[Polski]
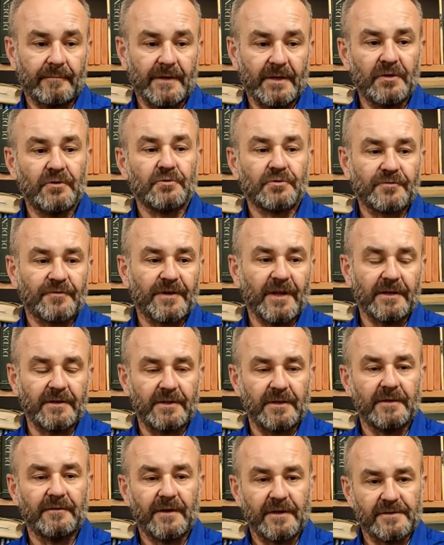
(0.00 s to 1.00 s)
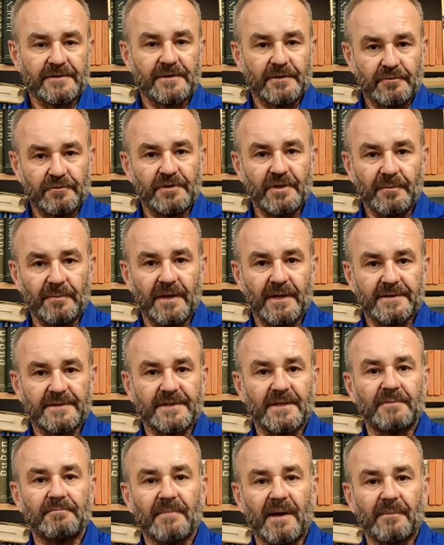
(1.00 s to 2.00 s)
I już wtedy w języku
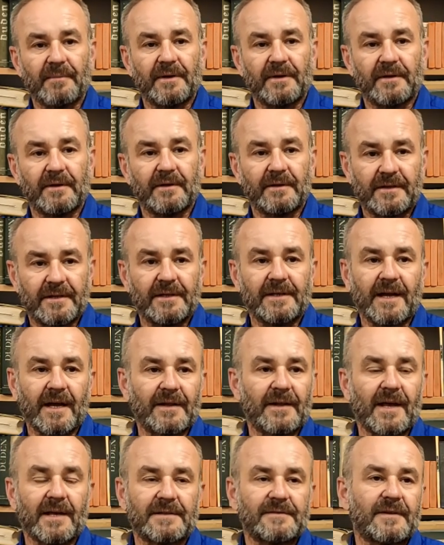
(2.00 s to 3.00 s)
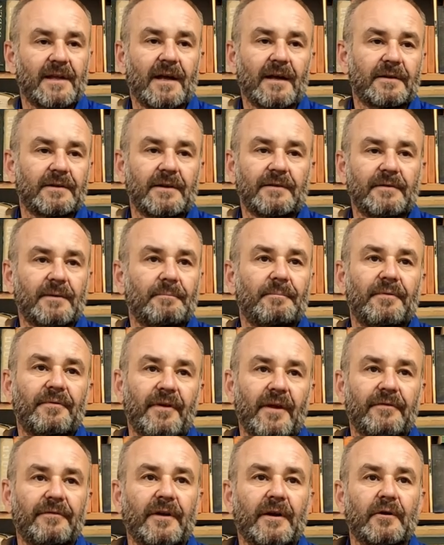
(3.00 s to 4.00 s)
niemieckim mamy kilkanaście, tak? nie wiem,
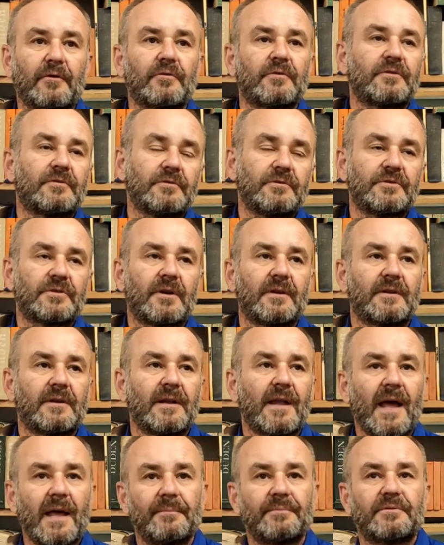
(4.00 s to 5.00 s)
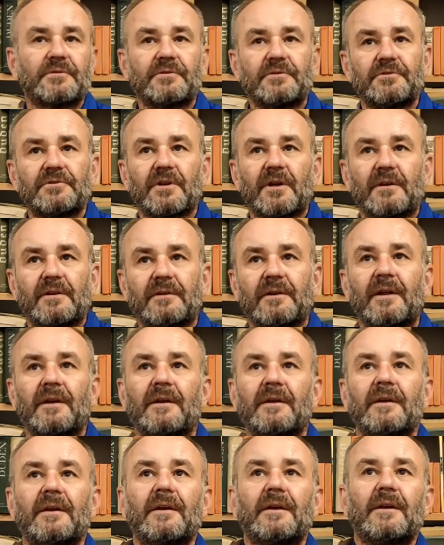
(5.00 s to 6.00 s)
Pfefferkischen, Leibkischen
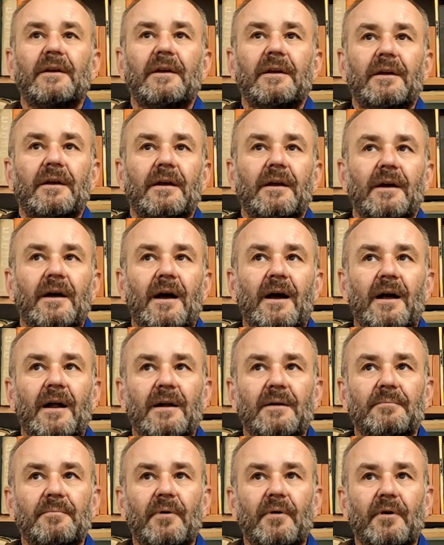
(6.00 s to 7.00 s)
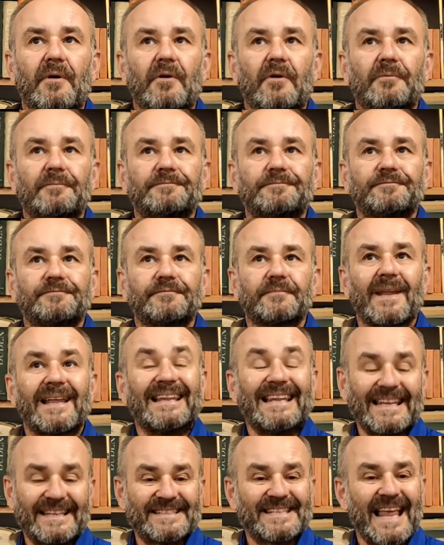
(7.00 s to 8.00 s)
albo
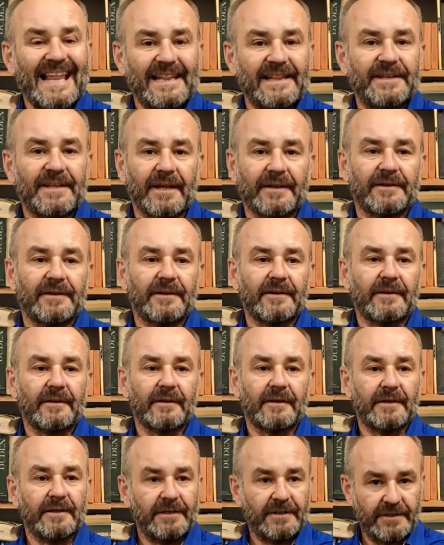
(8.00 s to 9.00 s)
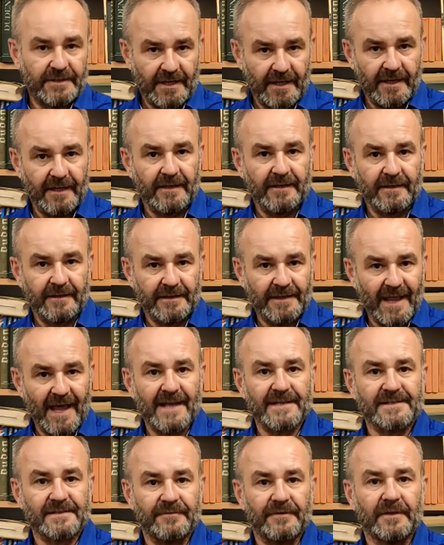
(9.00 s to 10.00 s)
Lecelten. I te
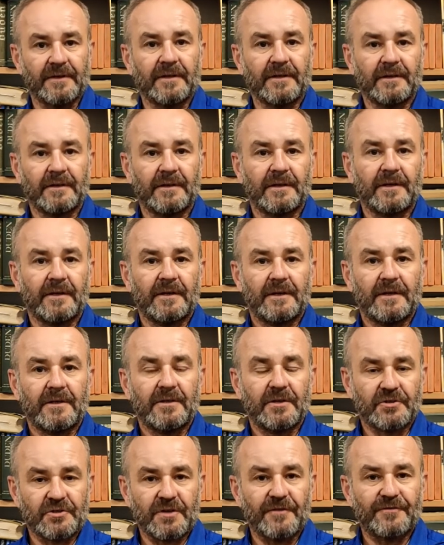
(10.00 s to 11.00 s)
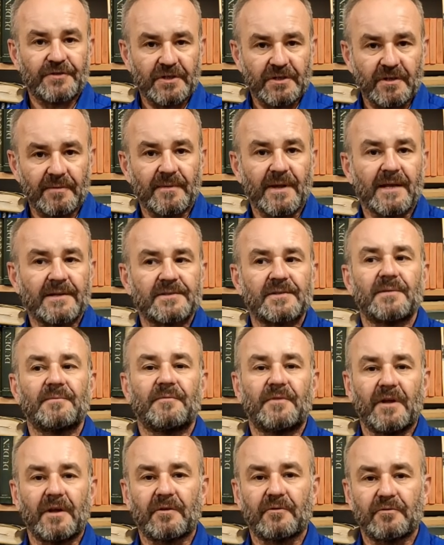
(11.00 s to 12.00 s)
nazwy jeszcze w
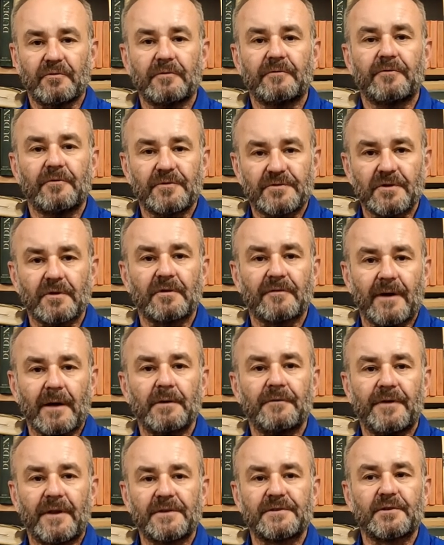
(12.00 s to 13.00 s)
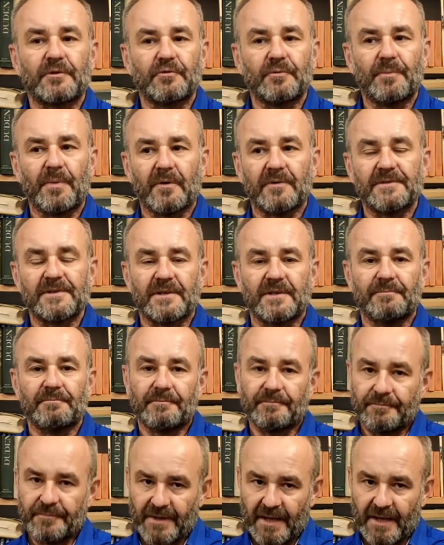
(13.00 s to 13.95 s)
XVII wieku funkcjonowały w języku polskim.